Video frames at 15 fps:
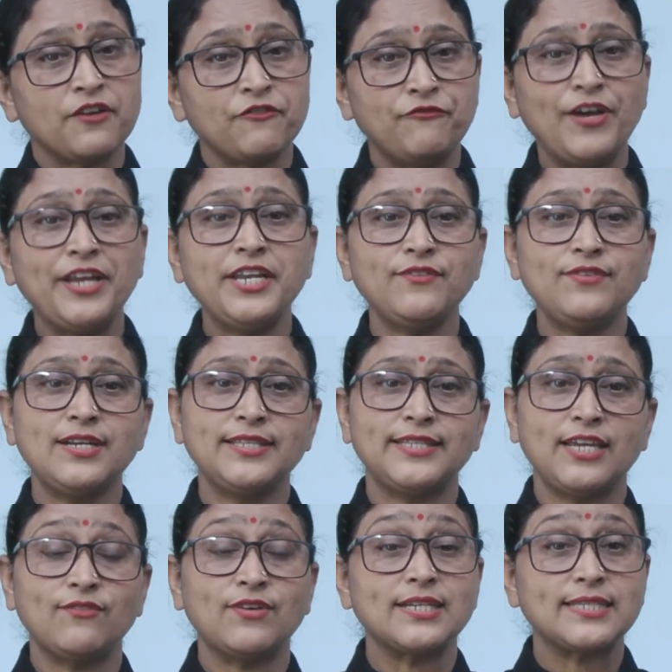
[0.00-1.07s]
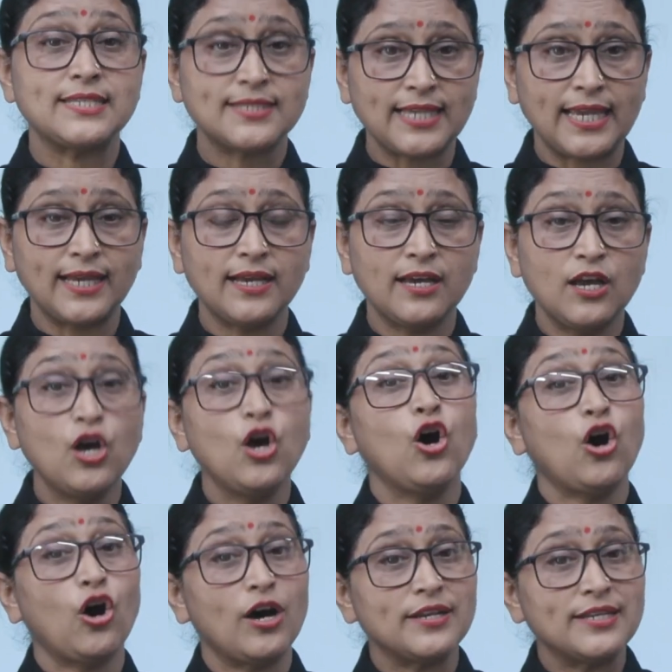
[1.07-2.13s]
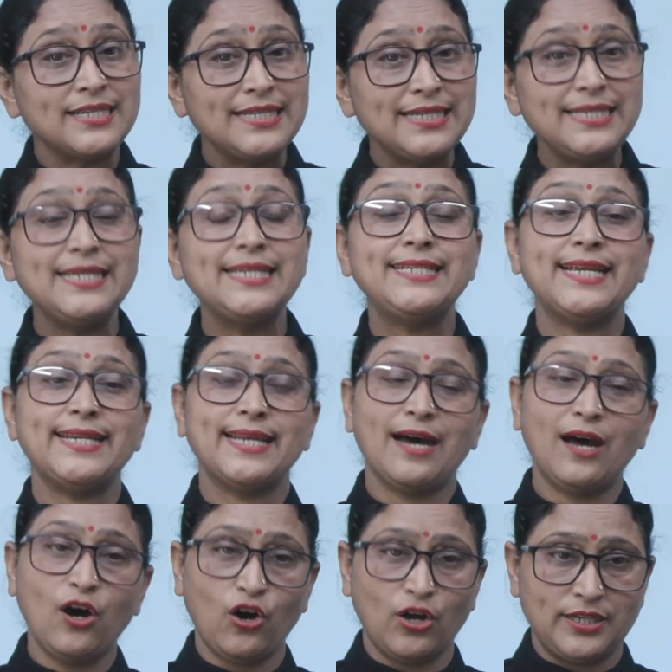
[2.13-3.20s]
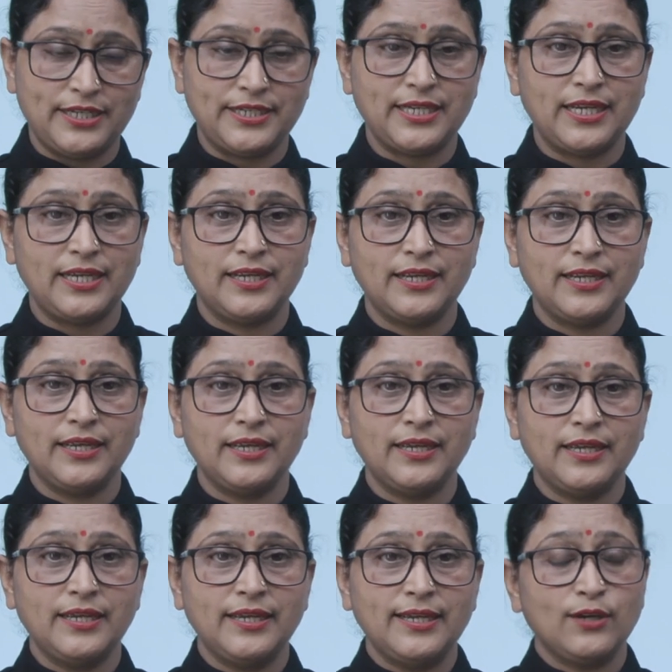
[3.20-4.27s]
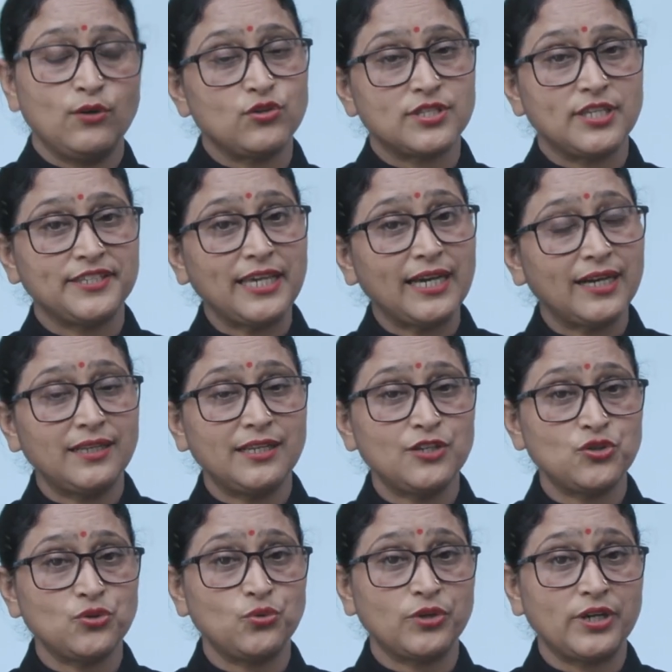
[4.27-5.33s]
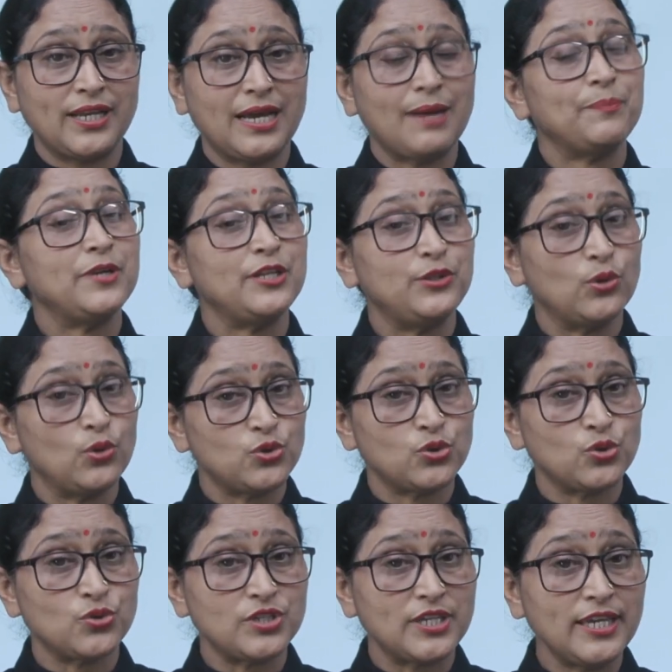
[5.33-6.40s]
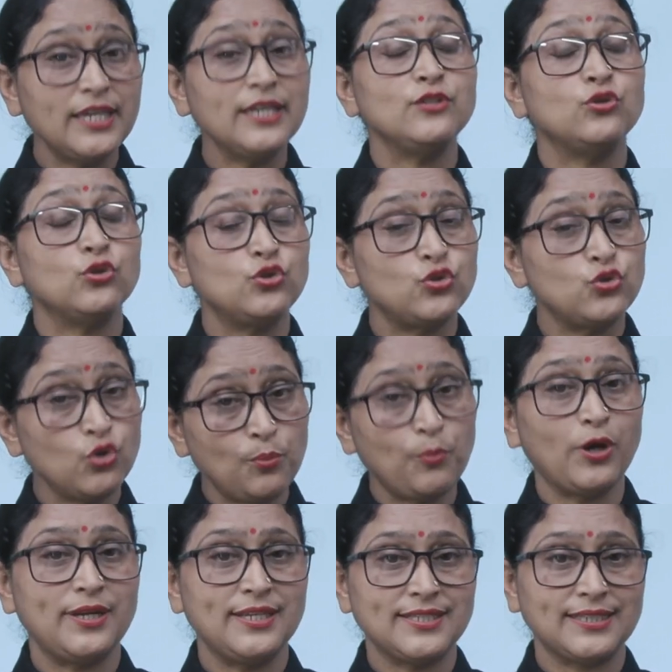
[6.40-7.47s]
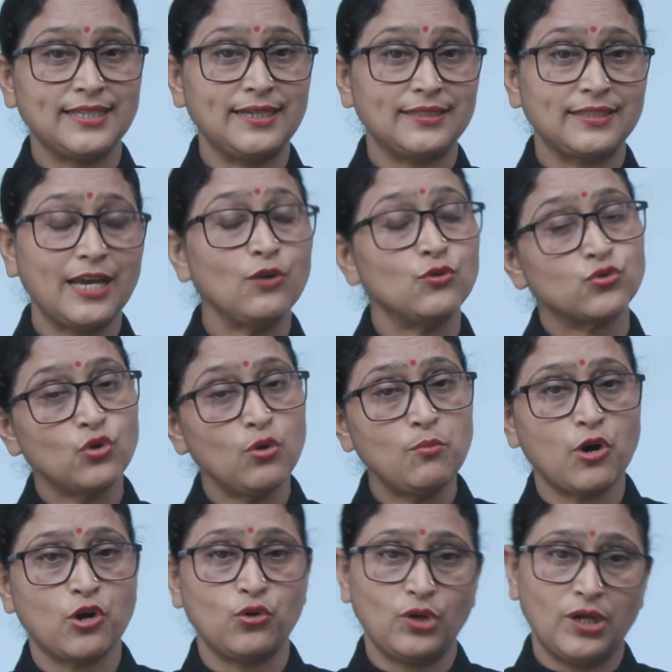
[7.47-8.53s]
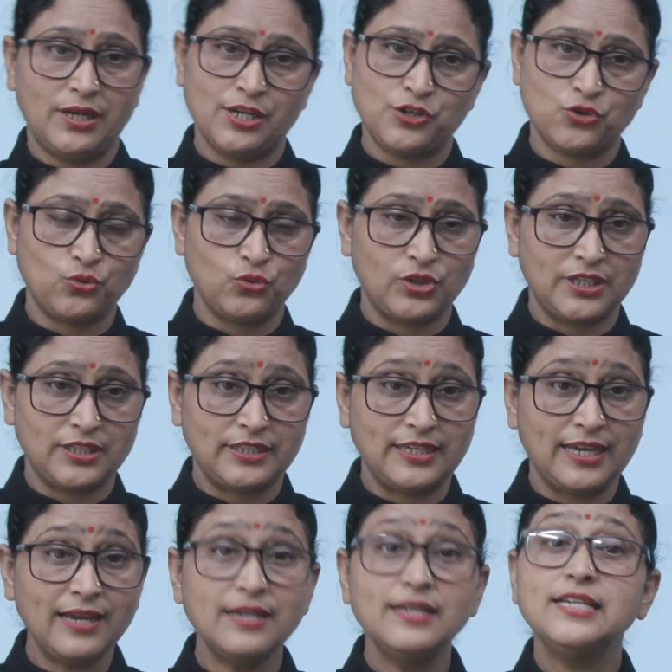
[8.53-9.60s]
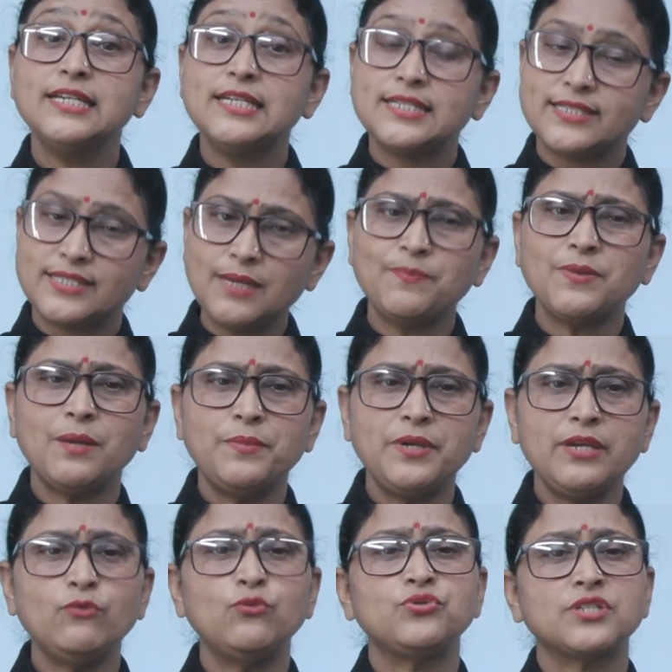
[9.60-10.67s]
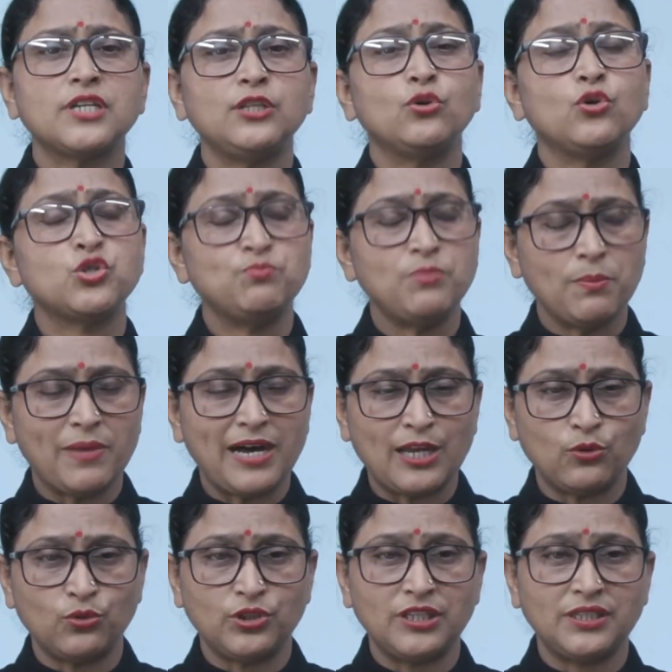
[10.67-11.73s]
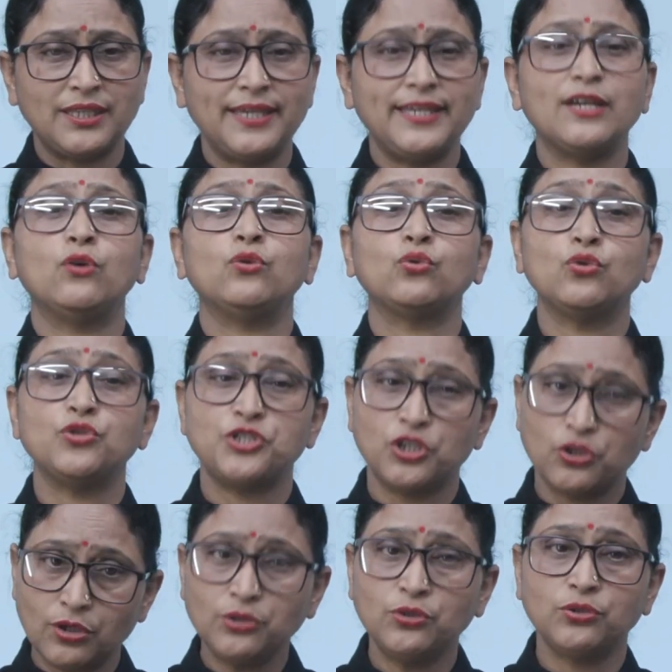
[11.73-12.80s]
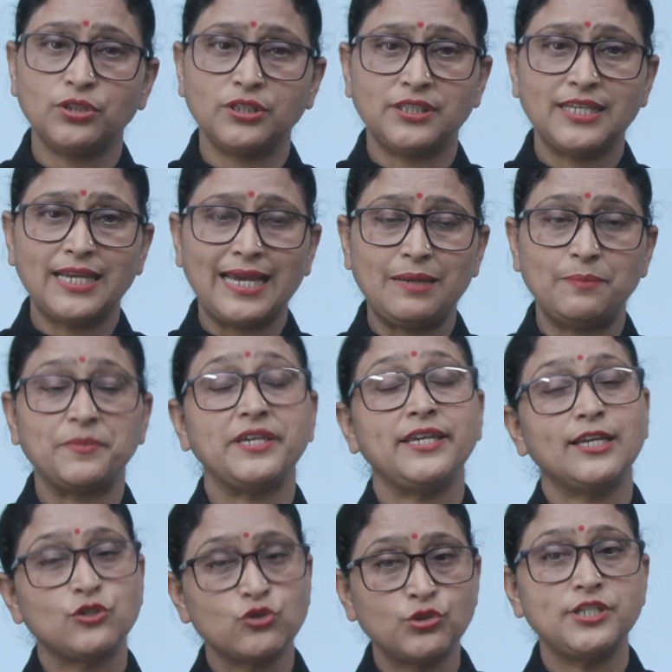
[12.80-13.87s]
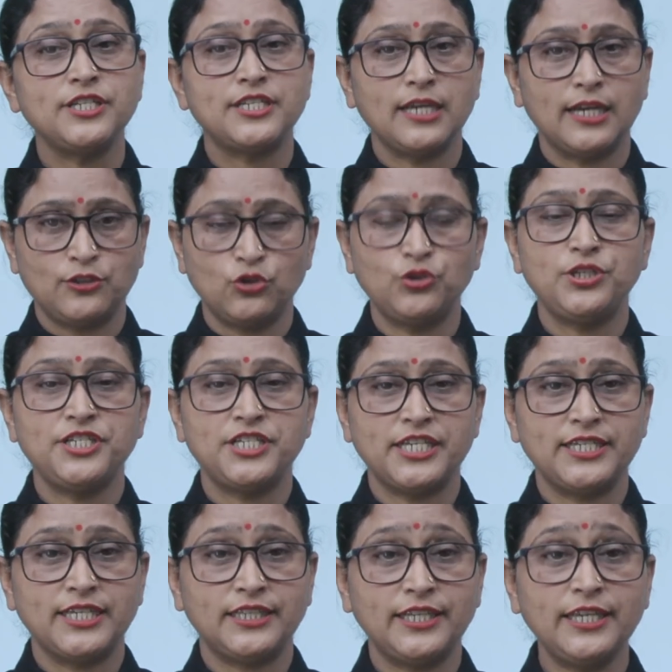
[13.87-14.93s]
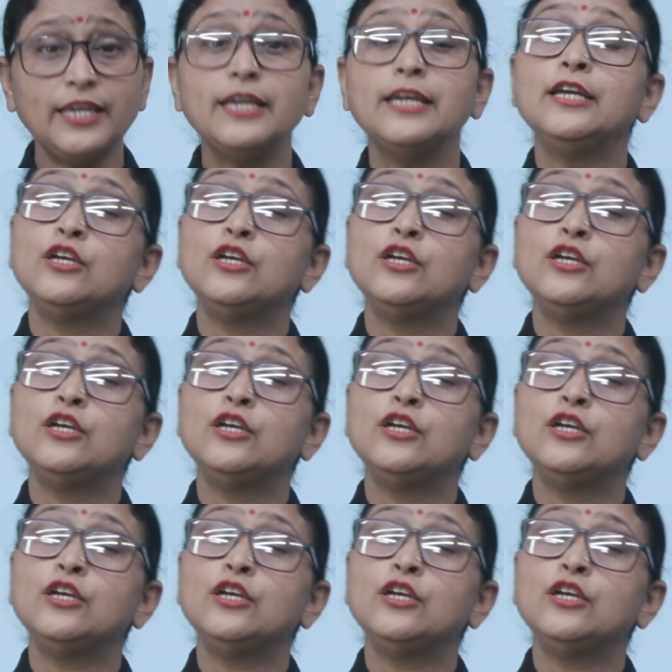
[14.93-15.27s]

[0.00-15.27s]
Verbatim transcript: whenever they were sick or needed a holiday. उसने क्या करना शुरू करा अपने दोस्तों से जो शू पॉलिश किट था उसको बोरो करना शुरू कर दिया जब कभी उसके दोस्त बीमार होते थे या उनको ज़रूरत होती थी हेल्प की या छुट्टी छुट्टी चाहिए थी